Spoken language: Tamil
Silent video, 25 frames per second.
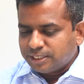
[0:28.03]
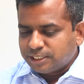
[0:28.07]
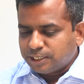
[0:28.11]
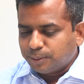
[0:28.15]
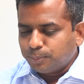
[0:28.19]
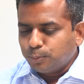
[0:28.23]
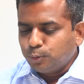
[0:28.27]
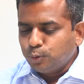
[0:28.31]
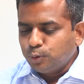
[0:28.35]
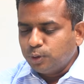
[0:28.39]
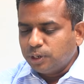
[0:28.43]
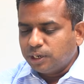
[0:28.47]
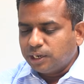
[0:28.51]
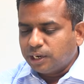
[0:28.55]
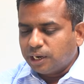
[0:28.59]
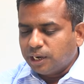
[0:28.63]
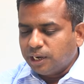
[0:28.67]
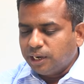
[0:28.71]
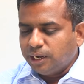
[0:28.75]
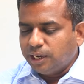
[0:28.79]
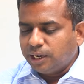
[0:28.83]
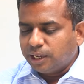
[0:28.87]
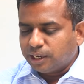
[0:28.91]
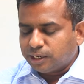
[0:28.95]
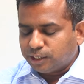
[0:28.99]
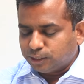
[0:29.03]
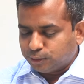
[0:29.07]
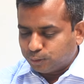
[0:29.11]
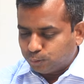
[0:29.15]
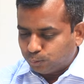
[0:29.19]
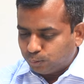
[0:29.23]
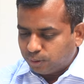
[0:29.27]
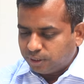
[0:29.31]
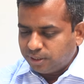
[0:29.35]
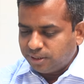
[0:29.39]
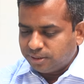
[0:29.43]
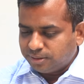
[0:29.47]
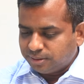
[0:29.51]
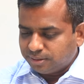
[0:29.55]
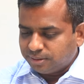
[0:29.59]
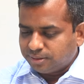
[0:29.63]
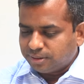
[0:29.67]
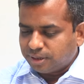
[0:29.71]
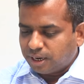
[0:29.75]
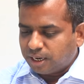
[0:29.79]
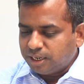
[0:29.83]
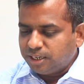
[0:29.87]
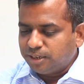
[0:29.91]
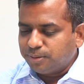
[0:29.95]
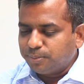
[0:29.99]
சமூக நல்லிணக்கத்துடன்
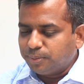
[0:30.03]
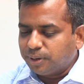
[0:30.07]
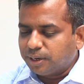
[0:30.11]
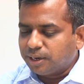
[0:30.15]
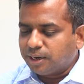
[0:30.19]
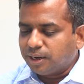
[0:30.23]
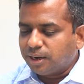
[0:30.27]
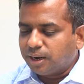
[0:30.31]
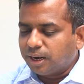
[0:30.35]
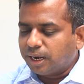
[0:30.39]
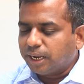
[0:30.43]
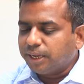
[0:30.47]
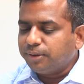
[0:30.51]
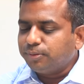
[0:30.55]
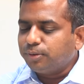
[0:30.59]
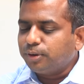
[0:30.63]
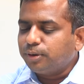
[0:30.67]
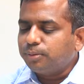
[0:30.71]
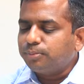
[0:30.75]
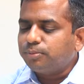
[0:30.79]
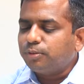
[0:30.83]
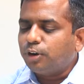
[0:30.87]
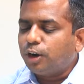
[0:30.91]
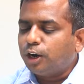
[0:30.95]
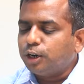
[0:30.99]
நாட்டு மக்கள் அனைவரும்